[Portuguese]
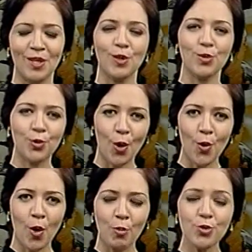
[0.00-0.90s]

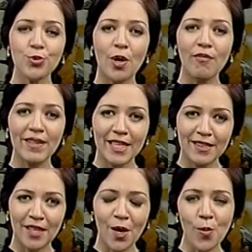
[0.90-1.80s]
Lutou como um João
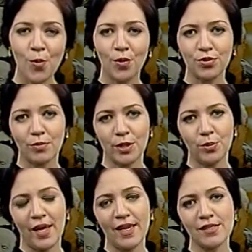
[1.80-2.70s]
Valentão contra uma
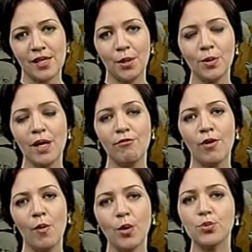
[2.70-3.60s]
doença que o
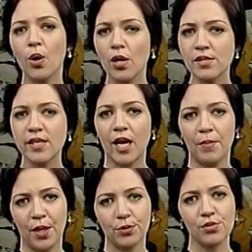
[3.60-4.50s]
levou ao doce
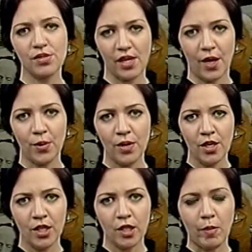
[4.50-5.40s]
caminho do céu
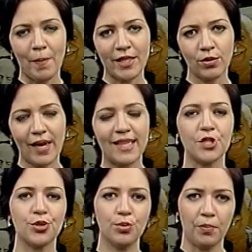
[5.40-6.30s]
numa
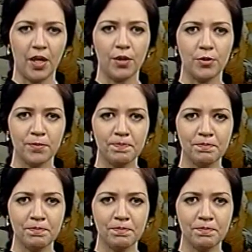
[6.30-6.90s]
madrugada de domingo.